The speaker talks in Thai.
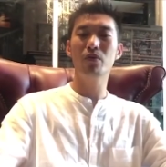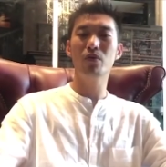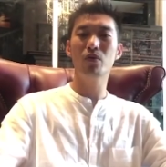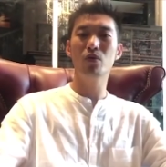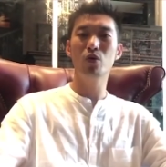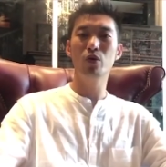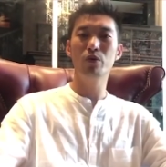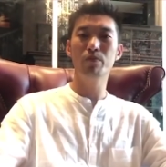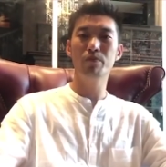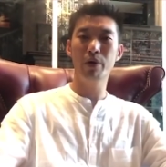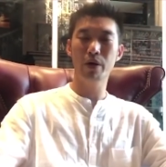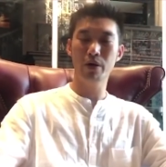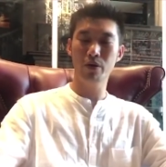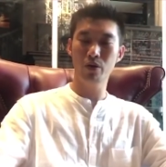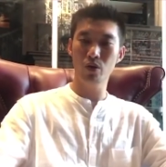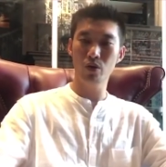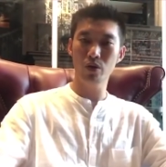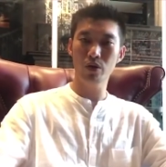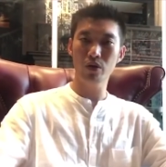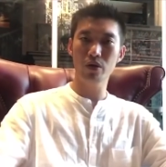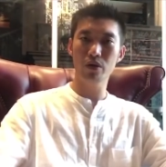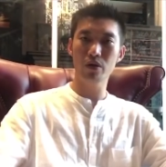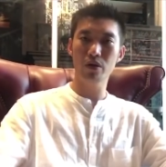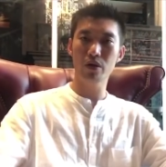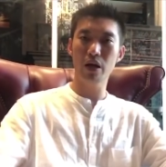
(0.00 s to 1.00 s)
คุณประยุท
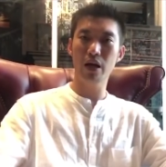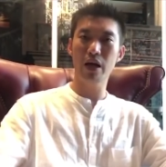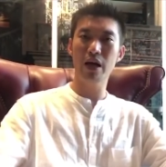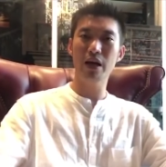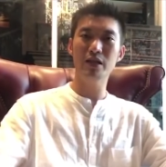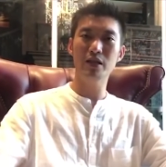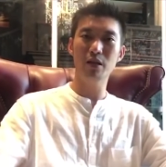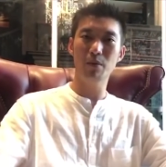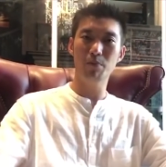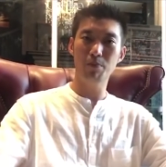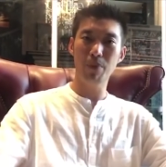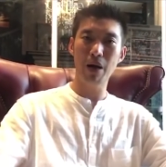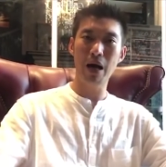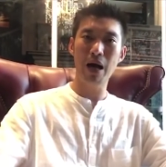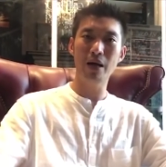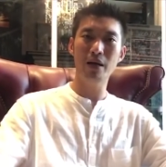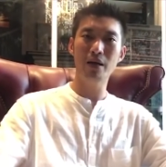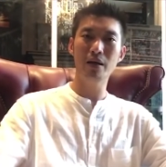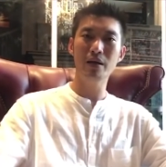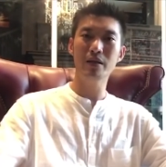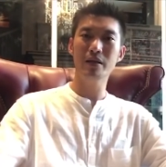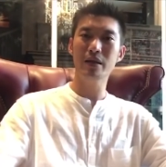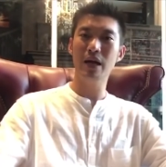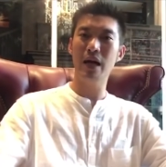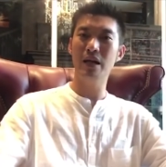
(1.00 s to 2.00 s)
ธ์ยังให้สัมภาษณ์
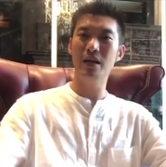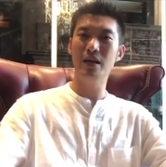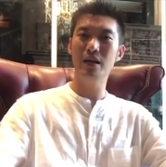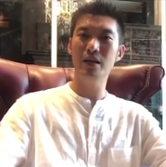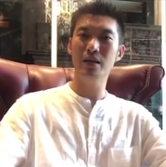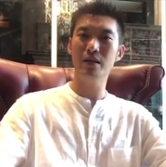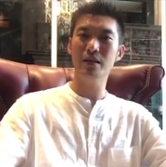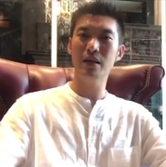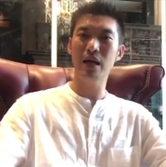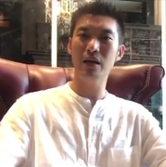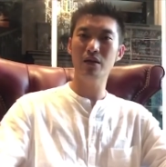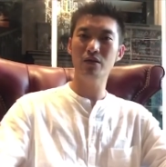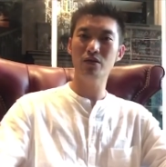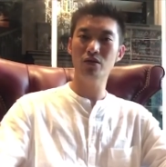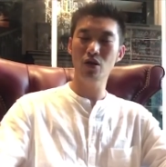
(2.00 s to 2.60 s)
เรื่องการเลือกตั้ง